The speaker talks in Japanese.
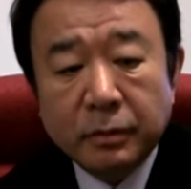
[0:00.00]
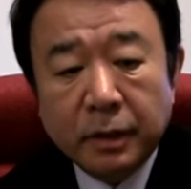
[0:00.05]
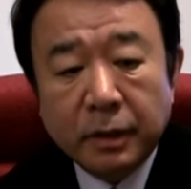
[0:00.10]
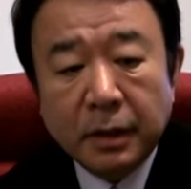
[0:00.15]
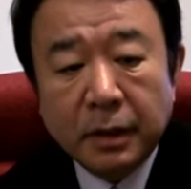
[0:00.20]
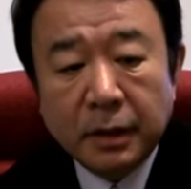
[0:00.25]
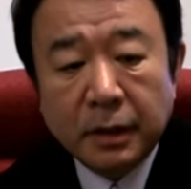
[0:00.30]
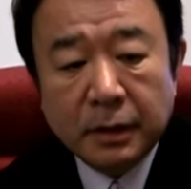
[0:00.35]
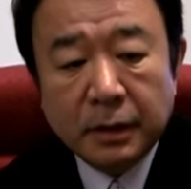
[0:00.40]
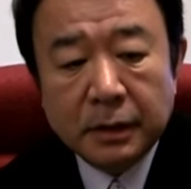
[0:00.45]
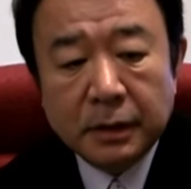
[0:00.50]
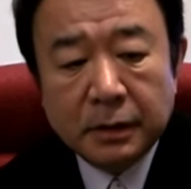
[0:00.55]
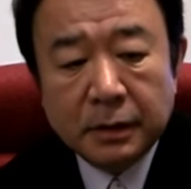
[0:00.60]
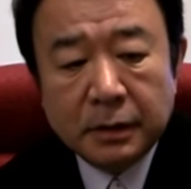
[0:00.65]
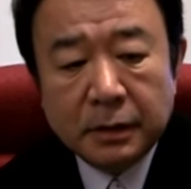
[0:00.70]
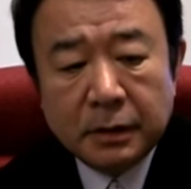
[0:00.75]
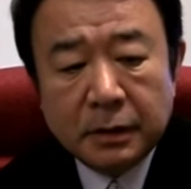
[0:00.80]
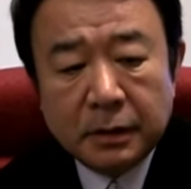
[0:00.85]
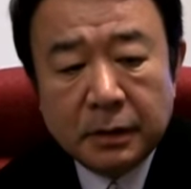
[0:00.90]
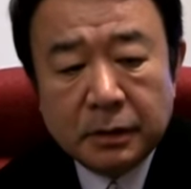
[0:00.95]
らは、
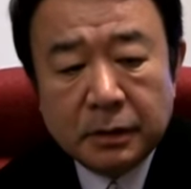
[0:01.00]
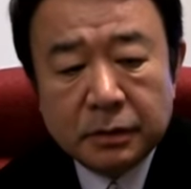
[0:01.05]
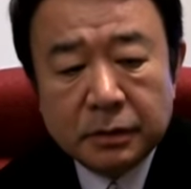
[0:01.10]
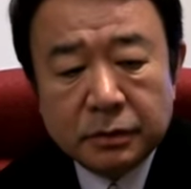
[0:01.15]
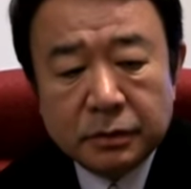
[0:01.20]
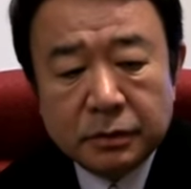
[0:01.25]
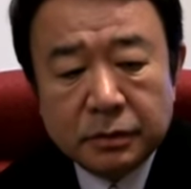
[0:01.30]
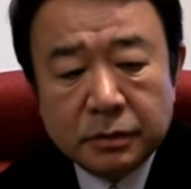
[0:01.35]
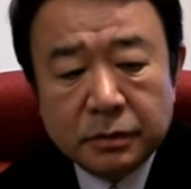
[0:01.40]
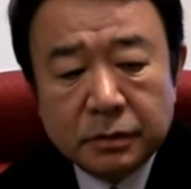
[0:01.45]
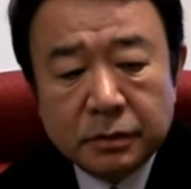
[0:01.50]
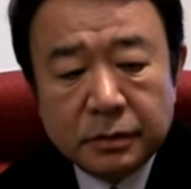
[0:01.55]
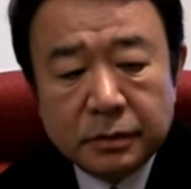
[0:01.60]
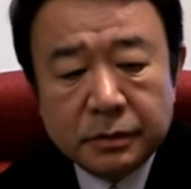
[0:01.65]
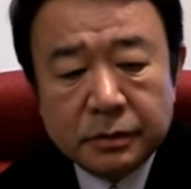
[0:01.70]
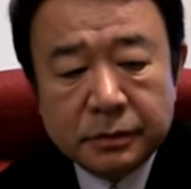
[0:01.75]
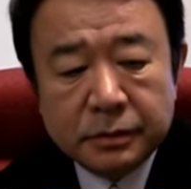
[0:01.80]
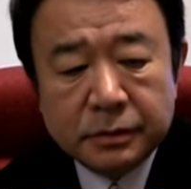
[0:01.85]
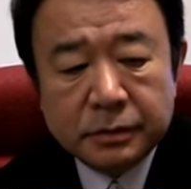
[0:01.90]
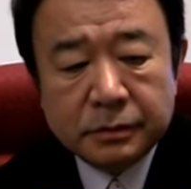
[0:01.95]
その、
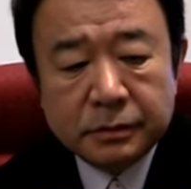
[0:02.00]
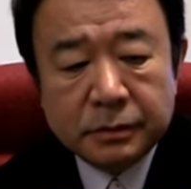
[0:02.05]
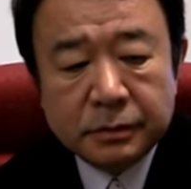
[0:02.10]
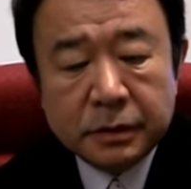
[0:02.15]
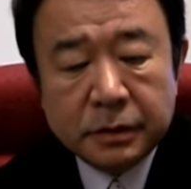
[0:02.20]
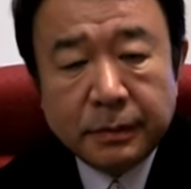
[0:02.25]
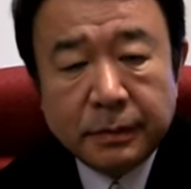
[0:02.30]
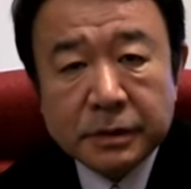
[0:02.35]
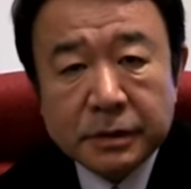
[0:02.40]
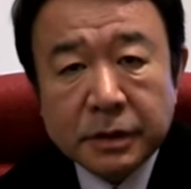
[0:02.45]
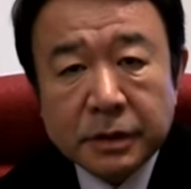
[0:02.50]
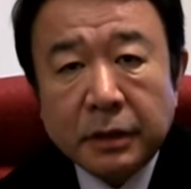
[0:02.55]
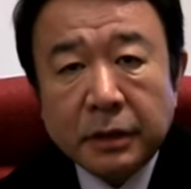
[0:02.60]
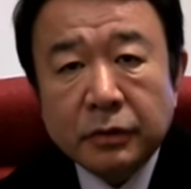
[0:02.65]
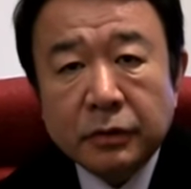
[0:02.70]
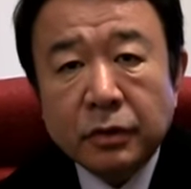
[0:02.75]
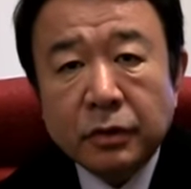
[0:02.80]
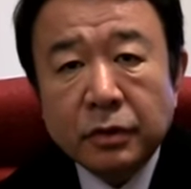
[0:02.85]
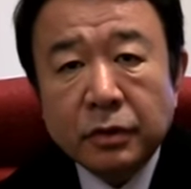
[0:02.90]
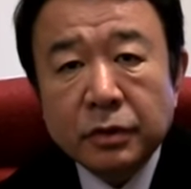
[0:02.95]
いわば
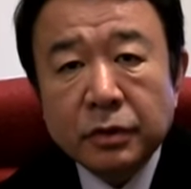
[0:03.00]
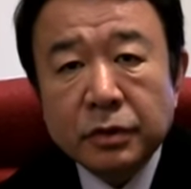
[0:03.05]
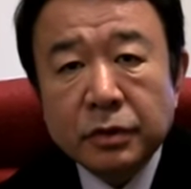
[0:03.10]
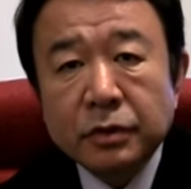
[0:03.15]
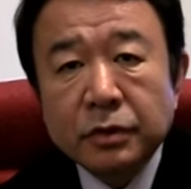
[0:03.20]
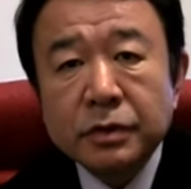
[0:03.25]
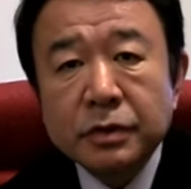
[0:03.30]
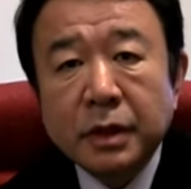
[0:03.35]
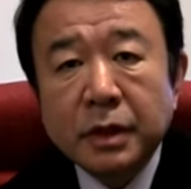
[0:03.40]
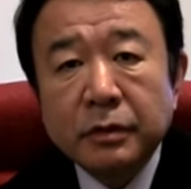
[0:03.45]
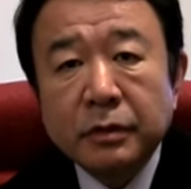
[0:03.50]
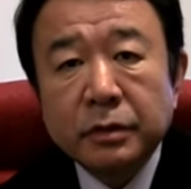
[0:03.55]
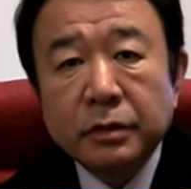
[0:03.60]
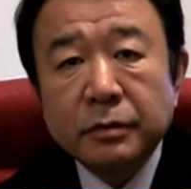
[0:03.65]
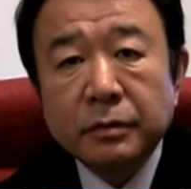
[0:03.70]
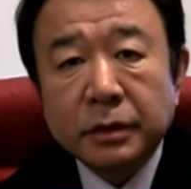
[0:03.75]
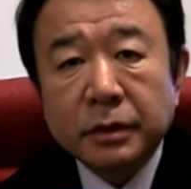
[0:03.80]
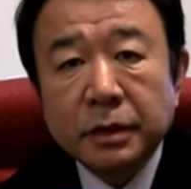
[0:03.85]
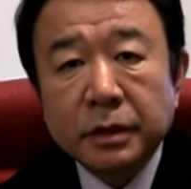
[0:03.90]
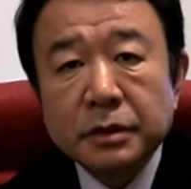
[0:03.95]
最高の教材を
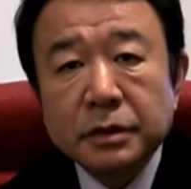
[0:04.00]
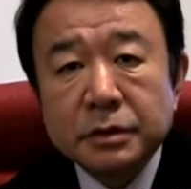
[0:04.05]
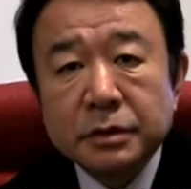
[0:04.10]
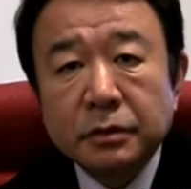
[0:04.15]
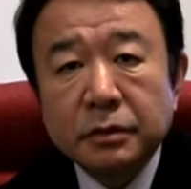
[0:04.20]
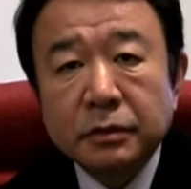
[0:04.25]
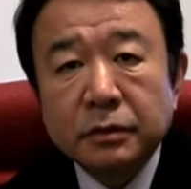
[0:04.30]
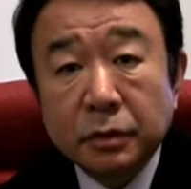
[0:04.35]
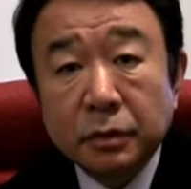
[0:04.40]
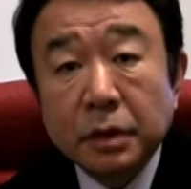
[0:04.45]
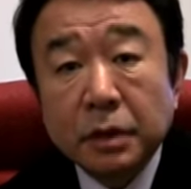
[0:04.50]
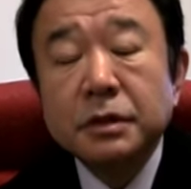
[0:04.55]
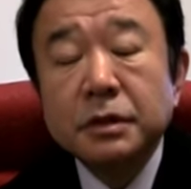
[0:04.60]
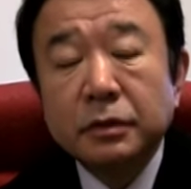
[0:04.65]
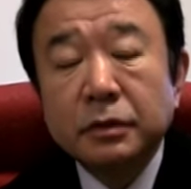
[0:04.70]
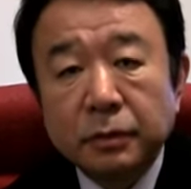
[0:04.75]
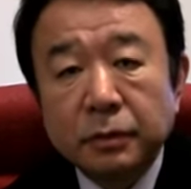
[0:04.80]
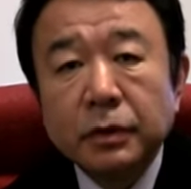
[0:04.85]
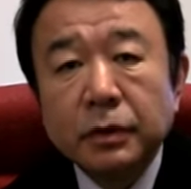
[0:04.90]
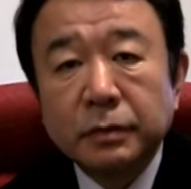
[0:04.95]
今手にしてるのと同じ
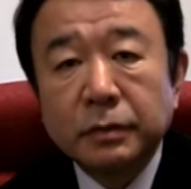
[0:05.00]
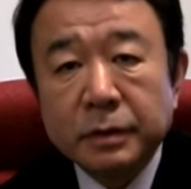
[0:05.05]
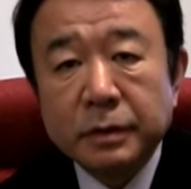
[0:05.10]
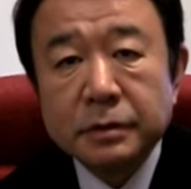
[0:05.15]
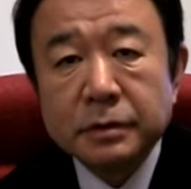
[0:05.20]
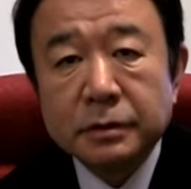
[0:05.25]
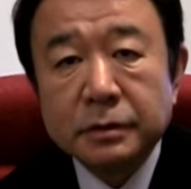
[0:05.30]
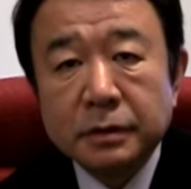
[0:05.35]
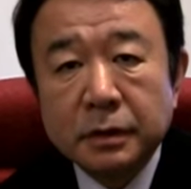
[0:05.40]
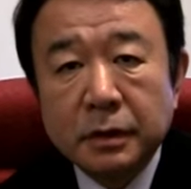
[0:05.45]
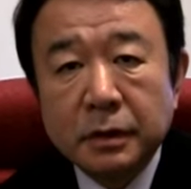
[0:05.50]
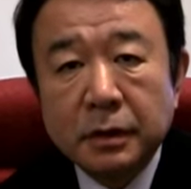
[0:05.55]
だと思ってます。